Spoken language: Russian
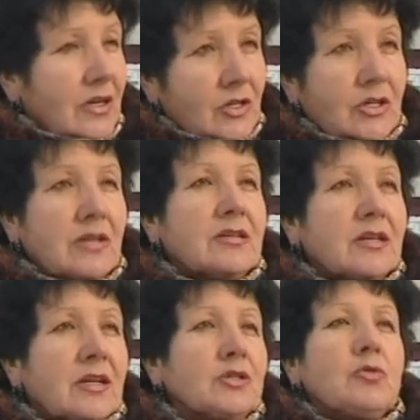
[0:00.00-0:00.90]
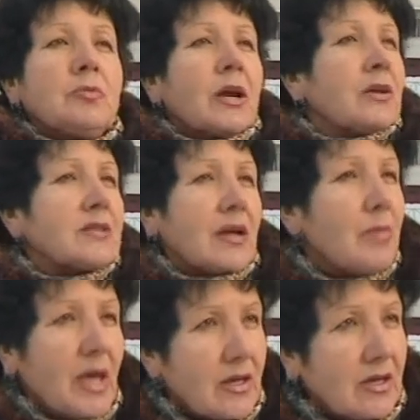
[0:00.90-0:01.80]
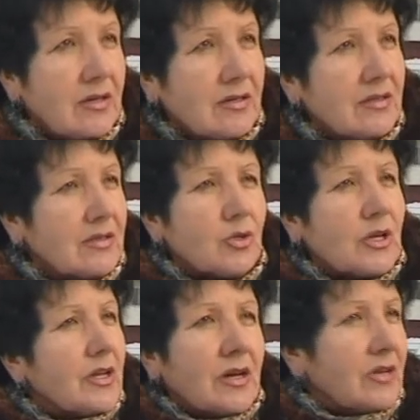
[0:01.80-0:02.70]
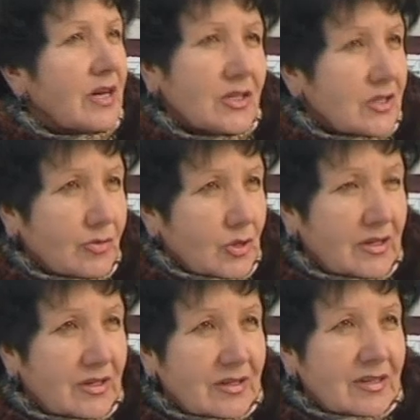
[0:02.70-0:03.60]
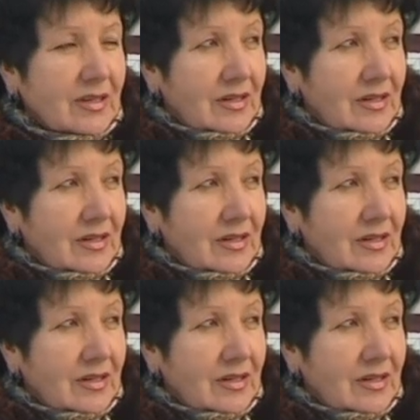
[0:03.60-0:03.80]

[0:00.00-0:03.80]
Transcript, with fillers: Жильцы даже убирают скамейки, уже не говоря о животных.